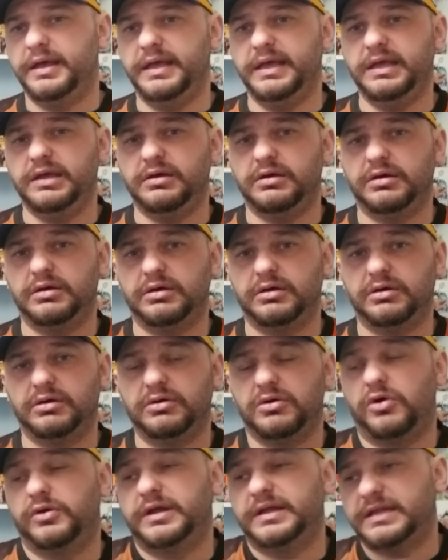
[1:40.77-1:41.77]
Et
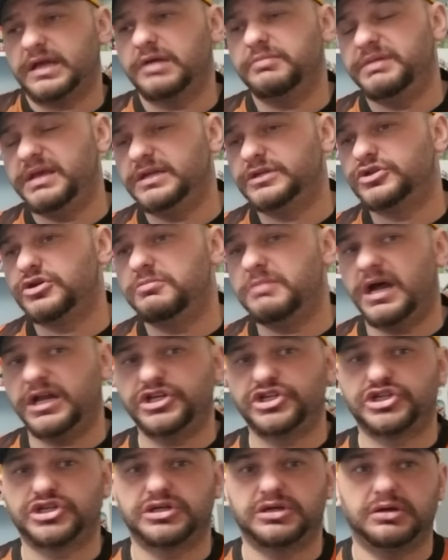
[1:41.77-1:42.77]
on attaque bien ce
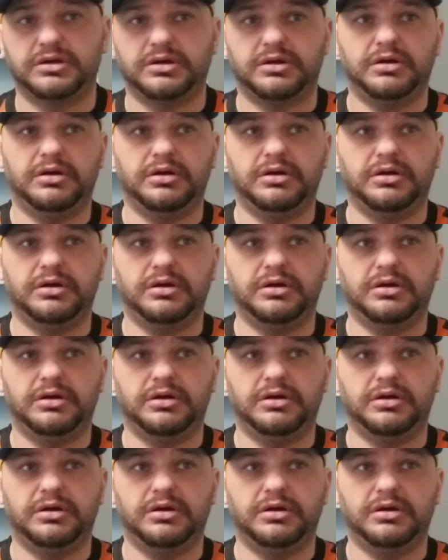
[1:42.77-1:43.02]
match.